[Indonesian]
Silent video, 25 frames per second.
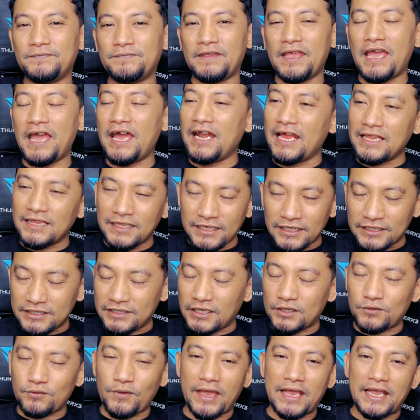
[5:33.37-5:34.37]
Ya nanti
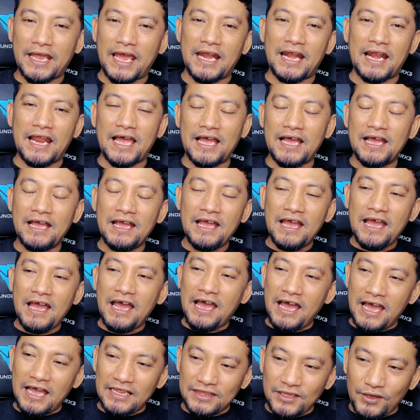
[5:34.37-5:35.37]
disesuaikan lah
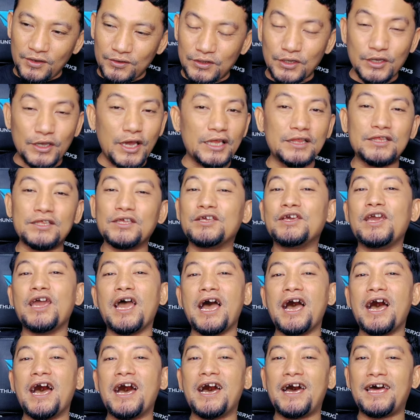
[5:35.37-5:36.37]
atau tiga
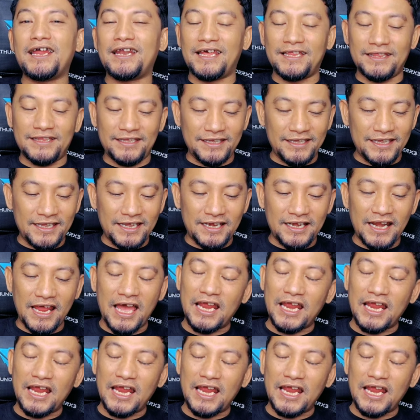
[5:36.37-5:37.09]
tiga nantinya.